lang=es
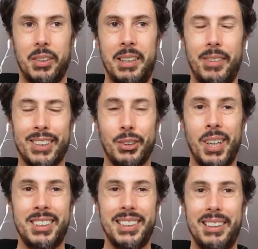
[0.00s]

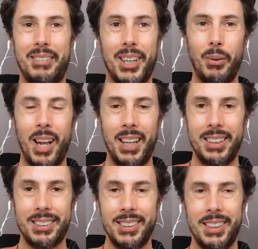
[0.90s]
inversores individuales
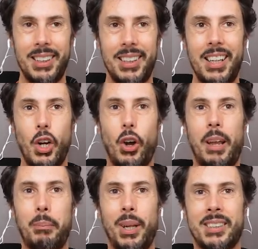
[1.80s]
con
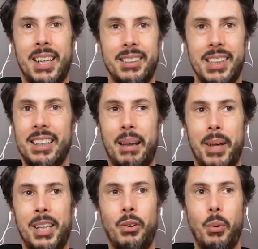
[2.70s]
empresas de
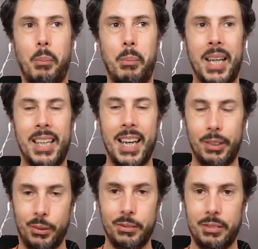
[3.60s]
tamaño
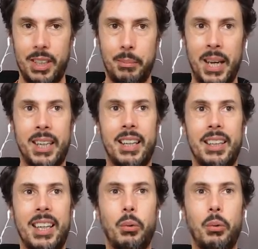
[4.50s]
mediano. Imagínate